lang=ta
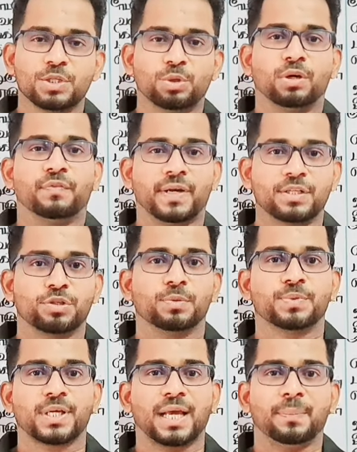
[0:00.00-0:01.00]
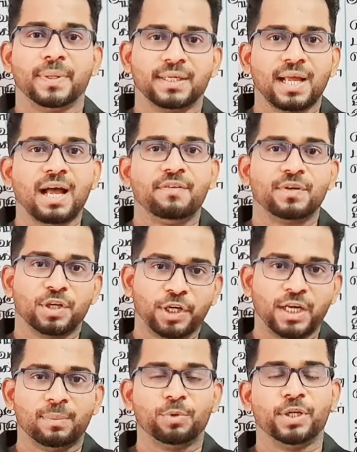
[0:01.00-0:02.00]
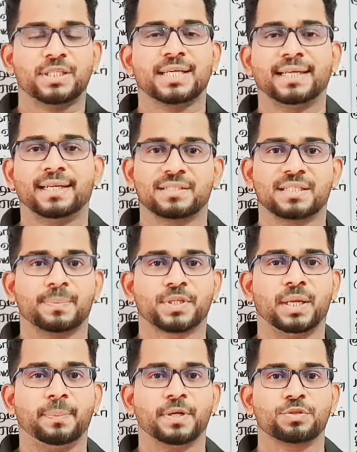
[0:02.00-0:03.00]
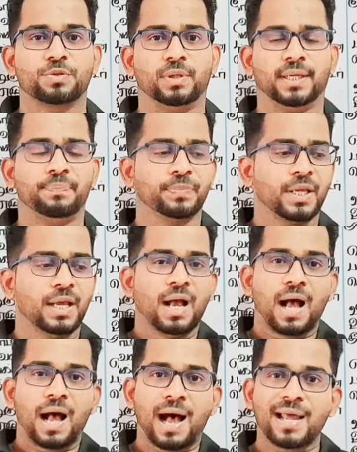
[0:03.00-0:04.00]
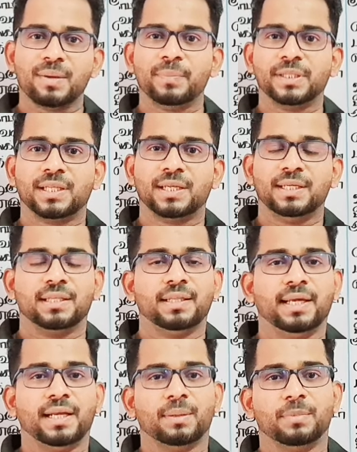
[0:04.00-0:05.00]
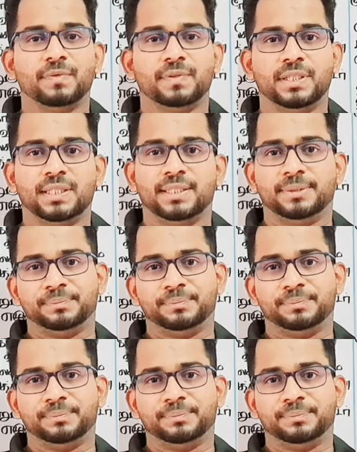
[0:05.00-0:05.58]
ஸோ உங்கள் ஃப்ரெண்ட்ஸுக்கும் ஷேர் பண்ணுங்கள் அவங்களையும் நம்மளுடைய சேனலை சப்ஸ்கிரைப் பண்ண சொல்லுங்கள் ஆரம்பத்தில் இருந்தே நம்ம வந்து